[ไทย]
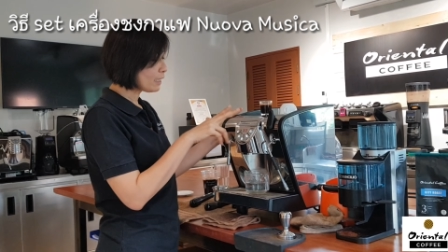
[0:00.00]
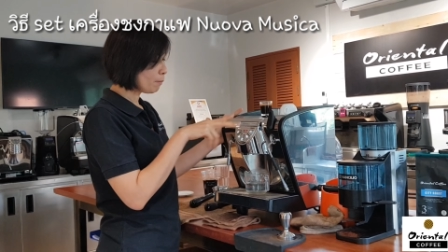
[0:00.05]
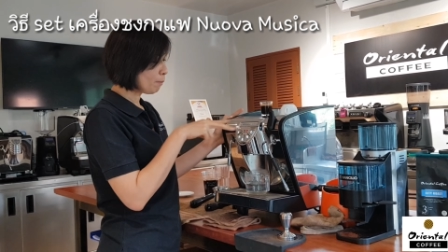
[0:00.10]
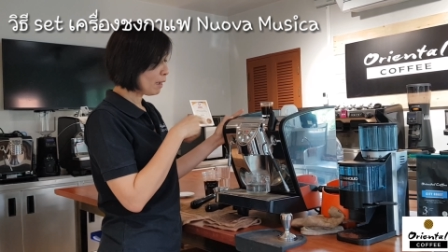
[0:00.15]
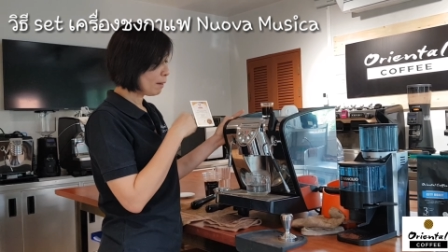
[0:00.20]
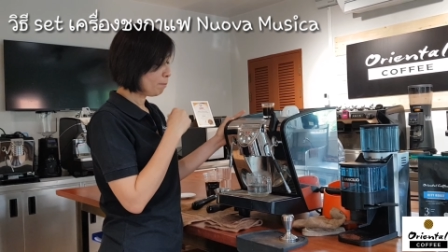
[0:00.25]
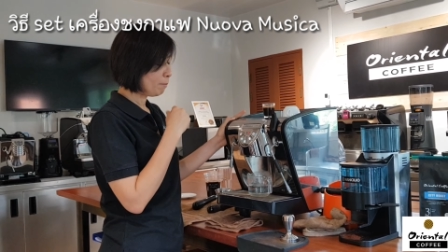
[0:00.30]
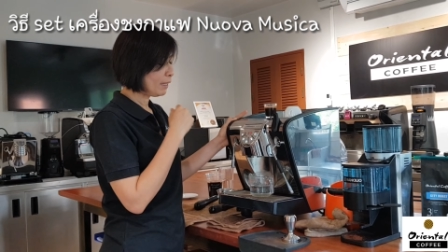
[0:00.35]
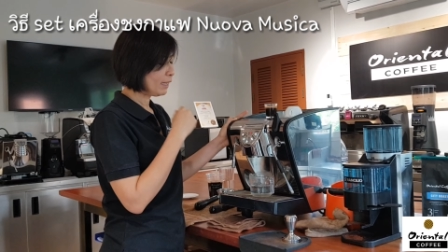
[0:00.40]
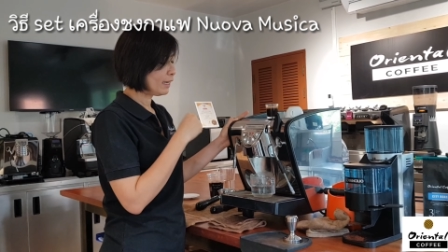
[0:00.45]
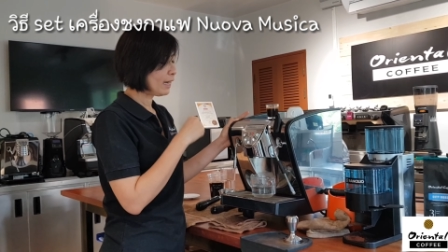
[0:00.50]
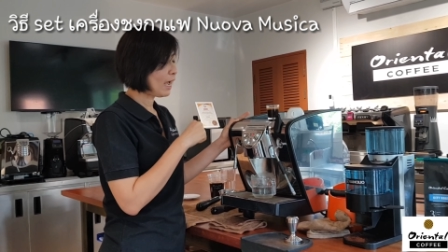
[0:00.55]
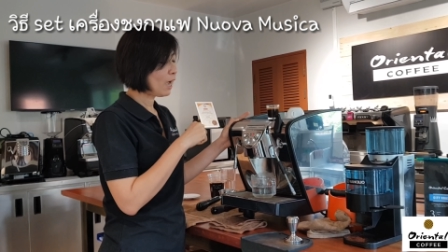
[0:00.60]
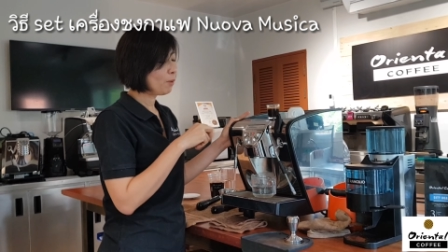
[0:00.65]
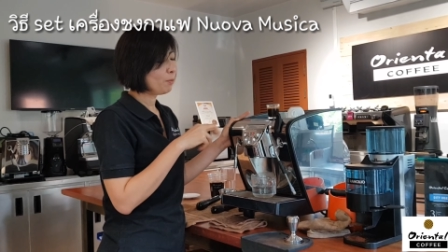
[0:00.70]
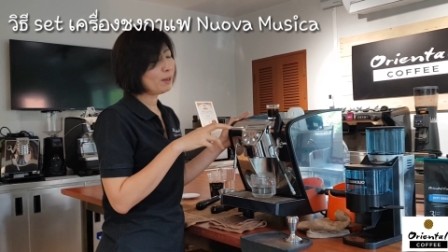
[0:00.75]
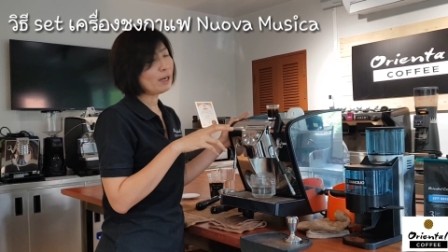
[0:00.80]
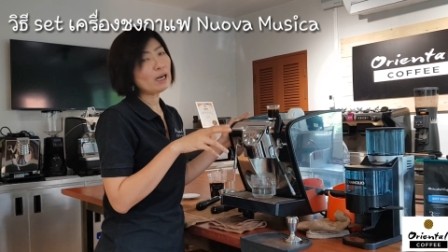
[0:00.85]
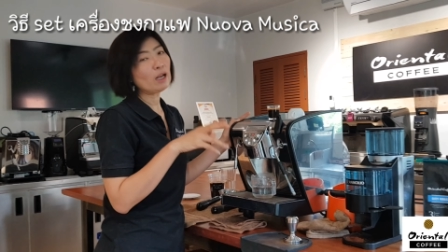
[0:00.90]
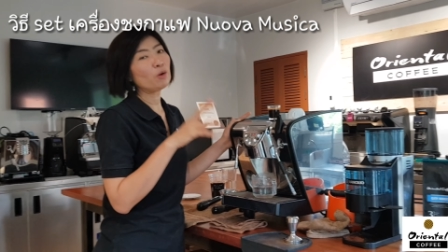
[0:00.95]
สามารถเปลี่ยนได้
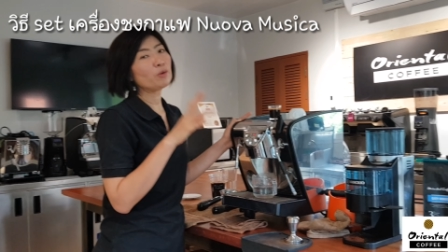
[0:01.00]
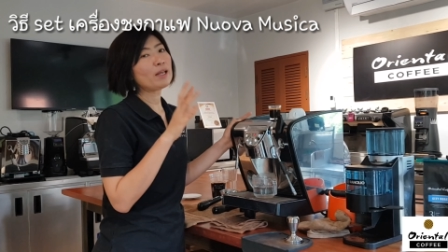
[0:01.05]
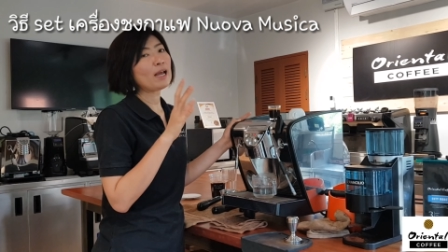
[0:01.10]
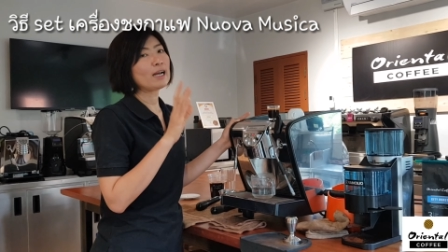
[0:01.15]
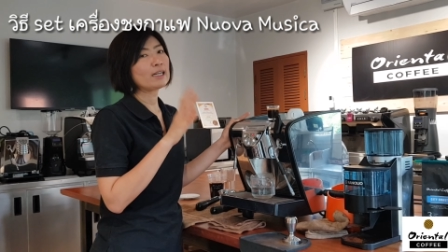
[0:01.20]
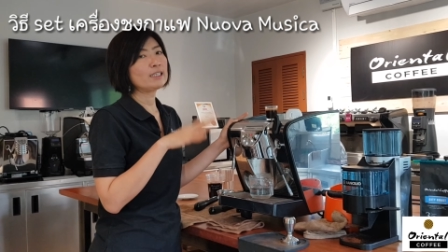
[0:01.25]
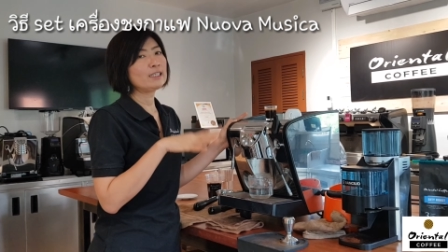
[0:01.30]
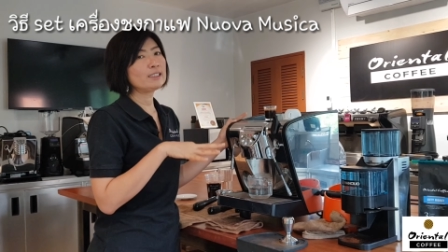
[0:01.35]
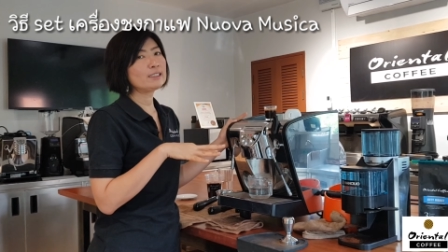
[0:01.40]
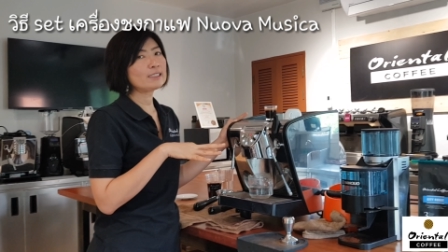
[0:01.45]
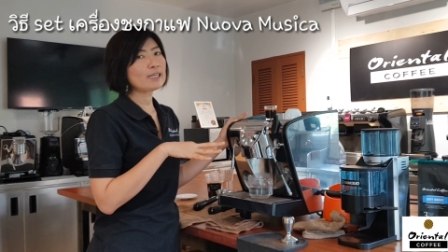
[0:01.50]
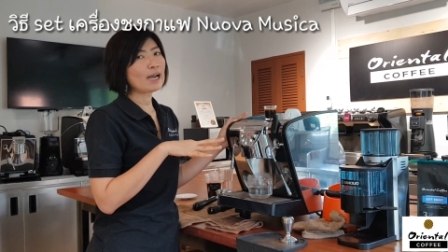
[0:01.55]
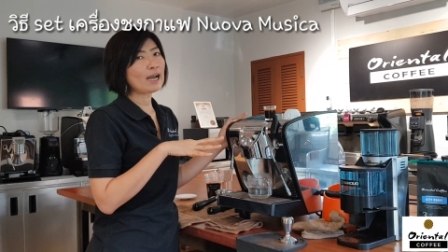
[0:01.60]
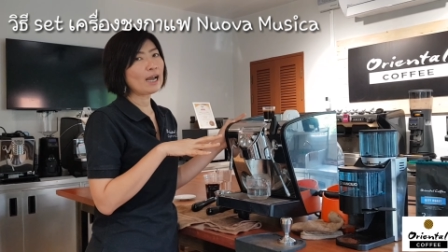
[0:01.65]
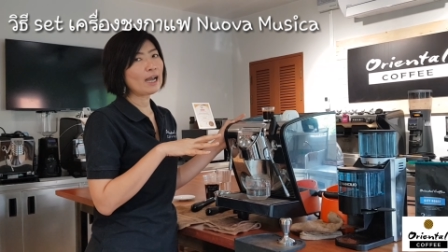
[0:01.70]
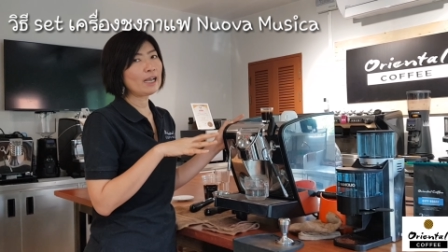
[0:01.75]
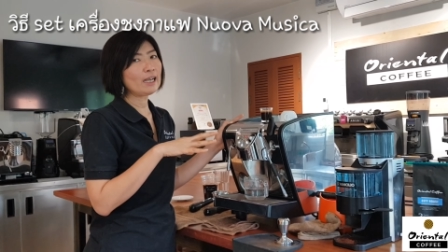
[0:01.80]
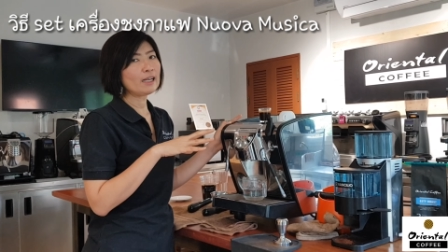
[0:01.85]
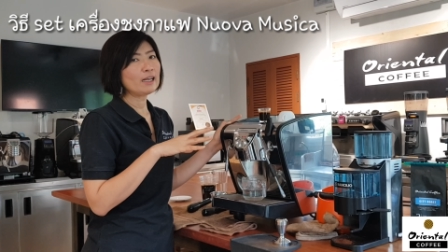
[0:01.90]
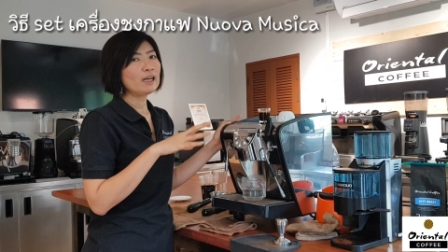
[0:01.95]
ว่าเราอยากที่จะ
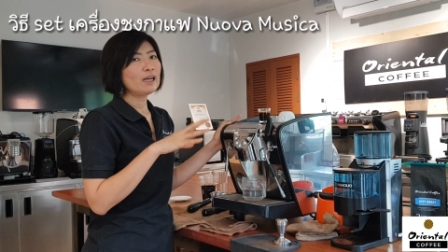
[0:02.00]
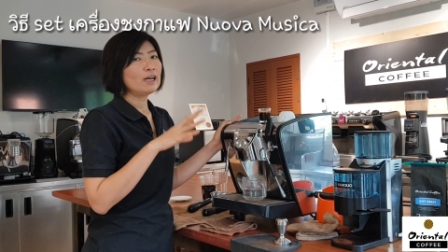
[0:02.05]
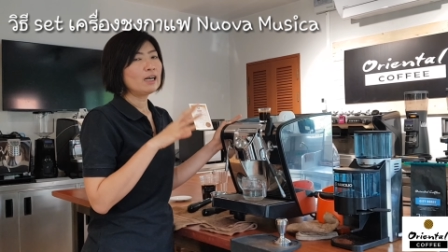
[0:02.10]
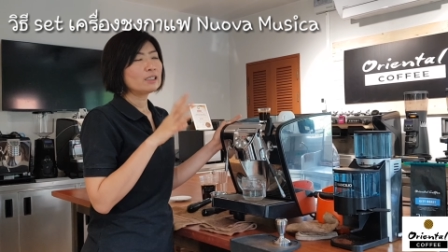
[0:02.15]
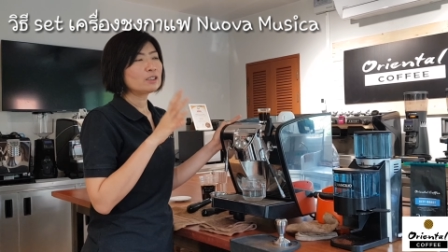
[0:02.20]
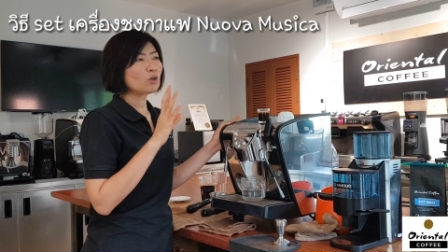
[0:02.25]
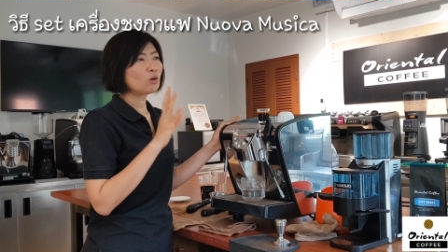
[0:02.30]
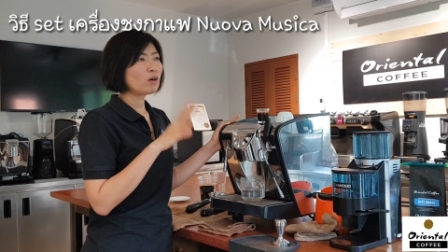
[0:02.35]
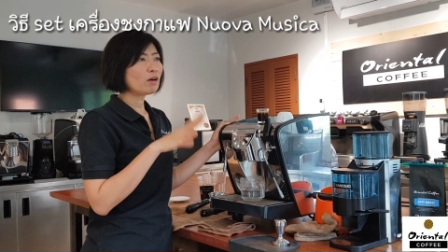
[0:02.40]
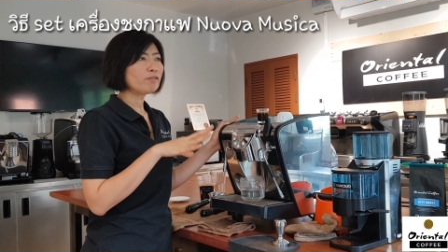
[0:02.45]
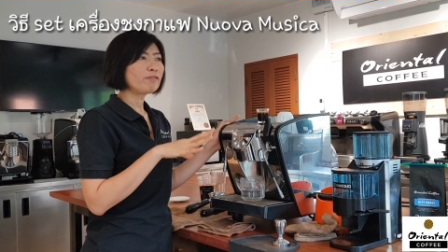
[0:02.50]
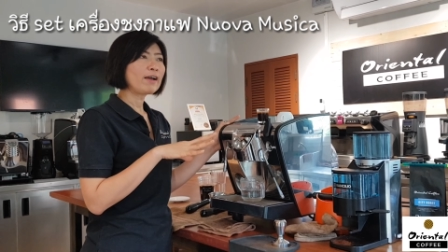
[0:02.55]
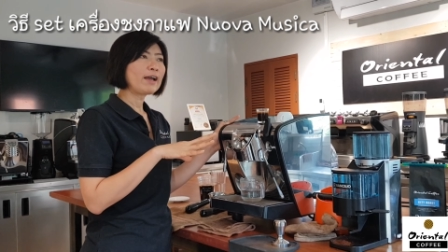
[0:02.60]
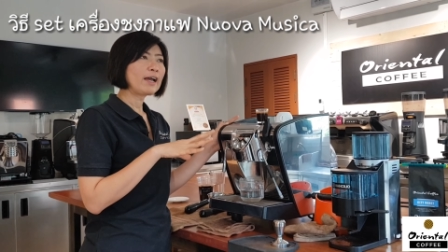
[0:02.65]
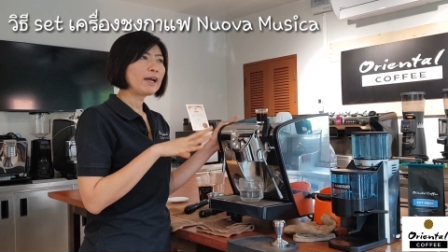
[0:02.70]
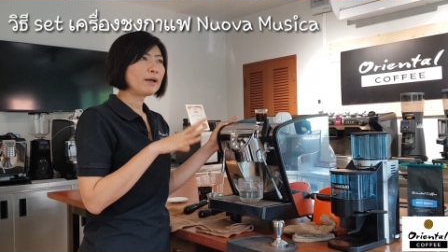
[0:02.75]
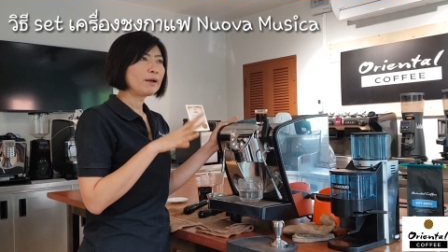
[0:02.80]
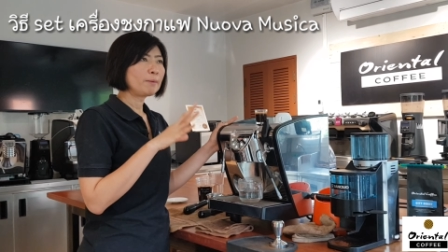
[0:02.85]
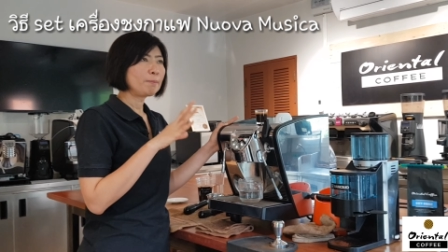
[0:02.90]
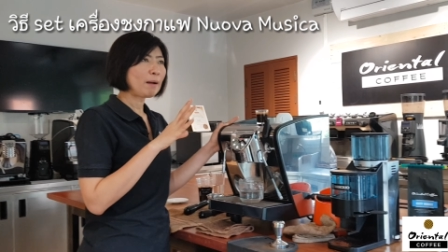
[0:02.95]
ให้ชงกาแฟ
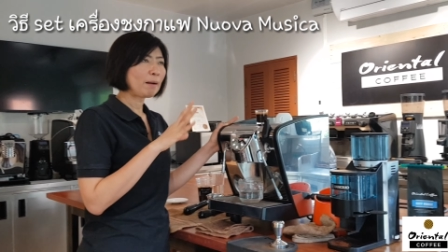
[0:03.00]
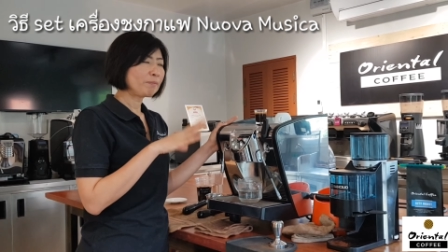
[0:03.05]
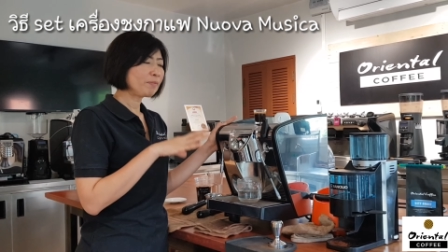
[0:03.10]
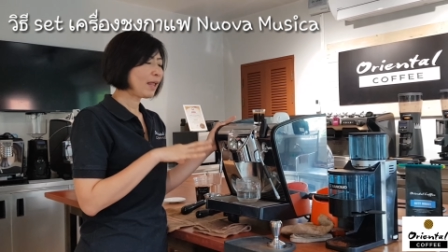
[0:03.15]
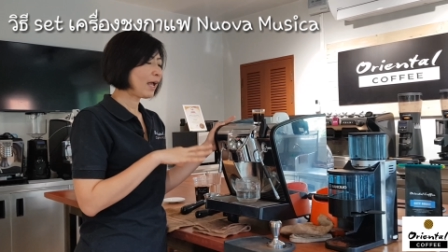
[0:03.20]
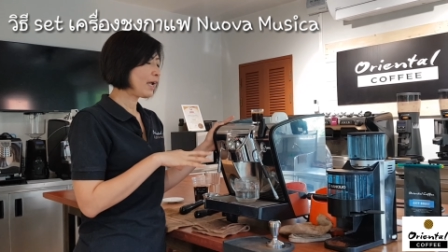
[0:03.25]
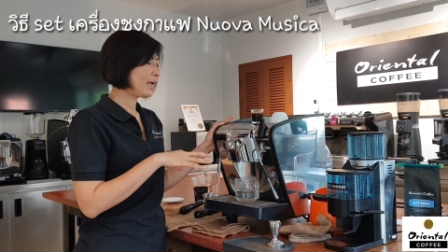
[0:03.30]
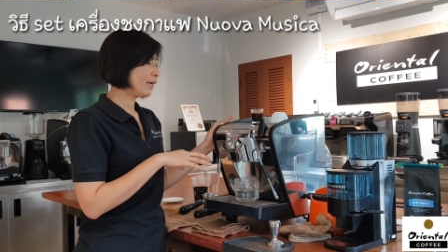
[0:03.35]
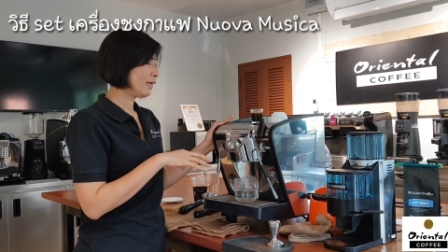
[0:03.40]
แบบไหน